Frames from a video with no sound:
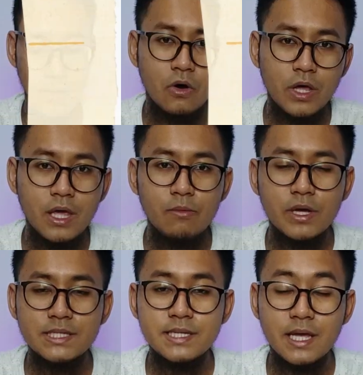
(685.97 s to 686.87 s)
Oke,
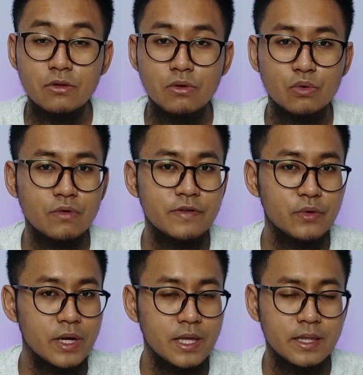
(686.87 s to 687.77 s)
mungkin sekian dulu untuk
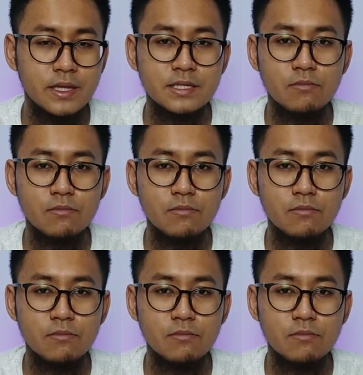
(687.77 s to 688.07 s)
video kali ini.